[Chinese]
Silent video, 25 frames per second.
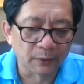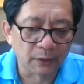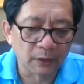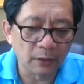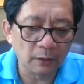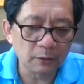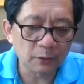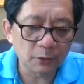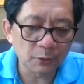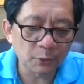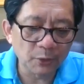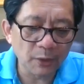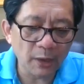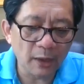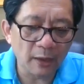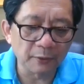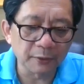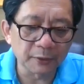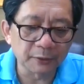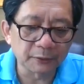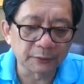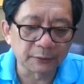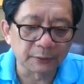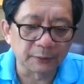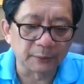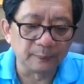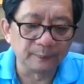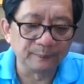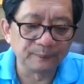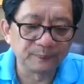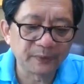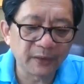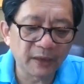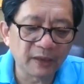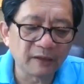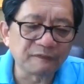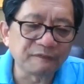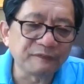更重要的是，
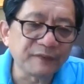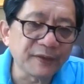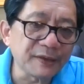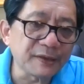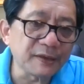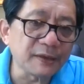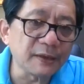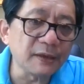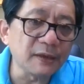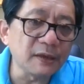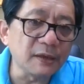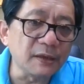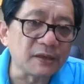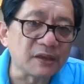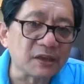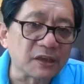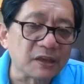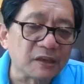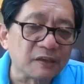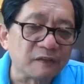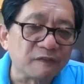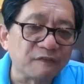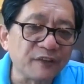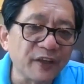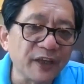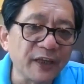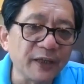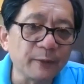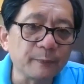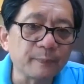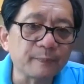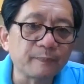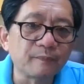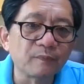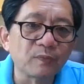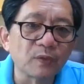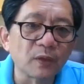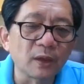这个飞机一起飞，
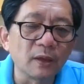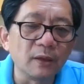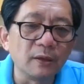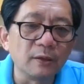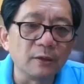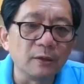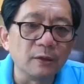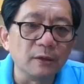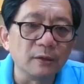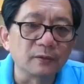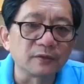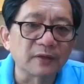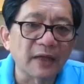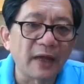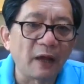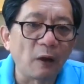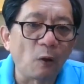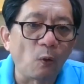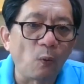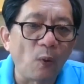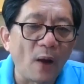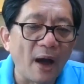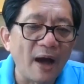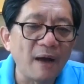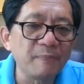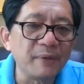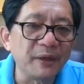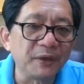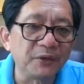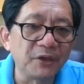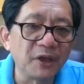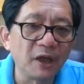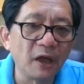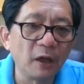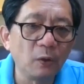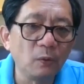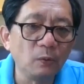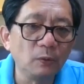在华北
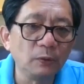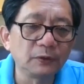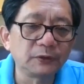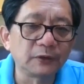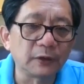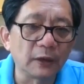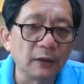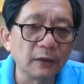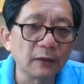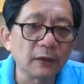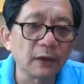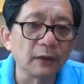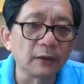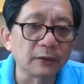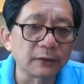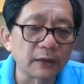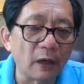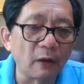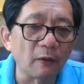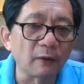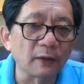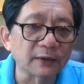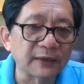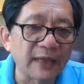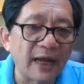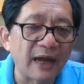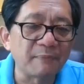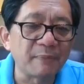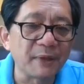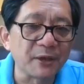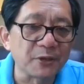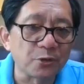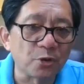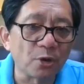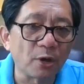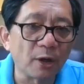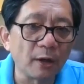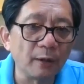天空整整绕了大
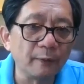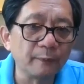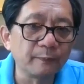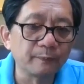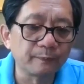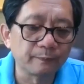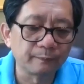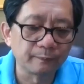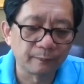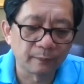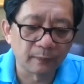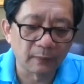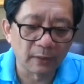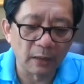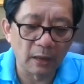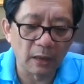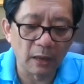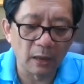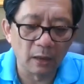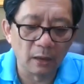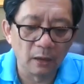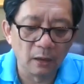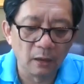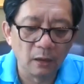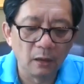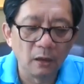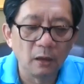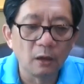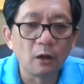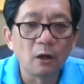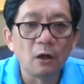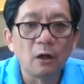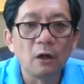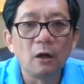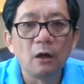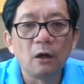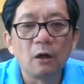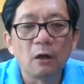半圈啊，
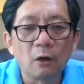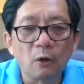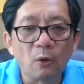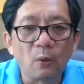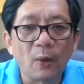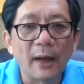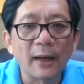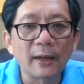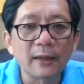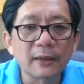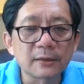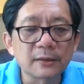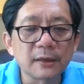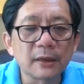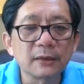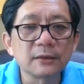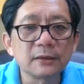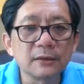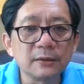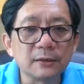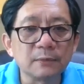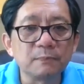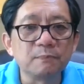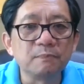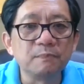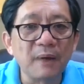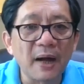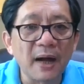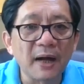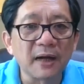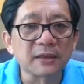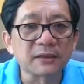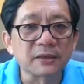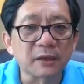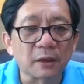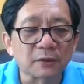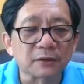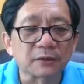滑了将近半
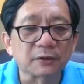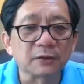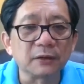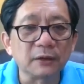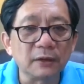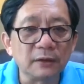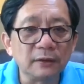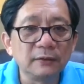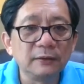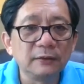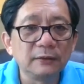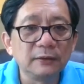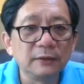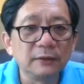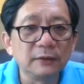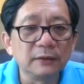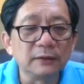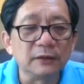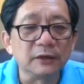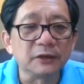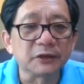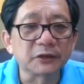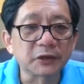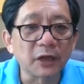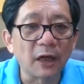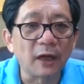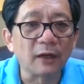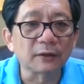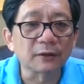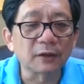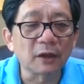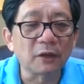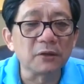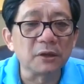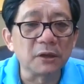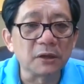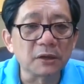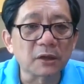个小时以上
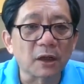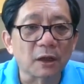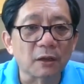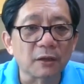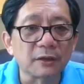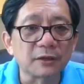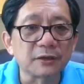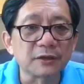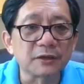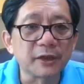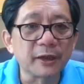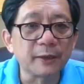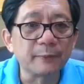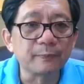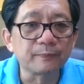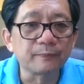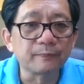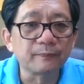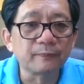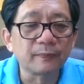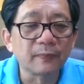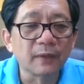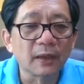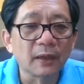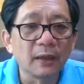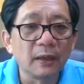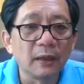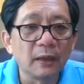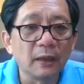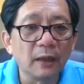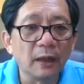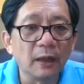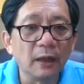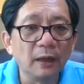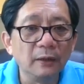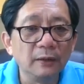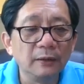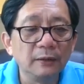到一个小时之间，
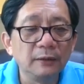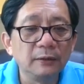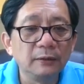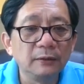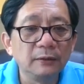啊。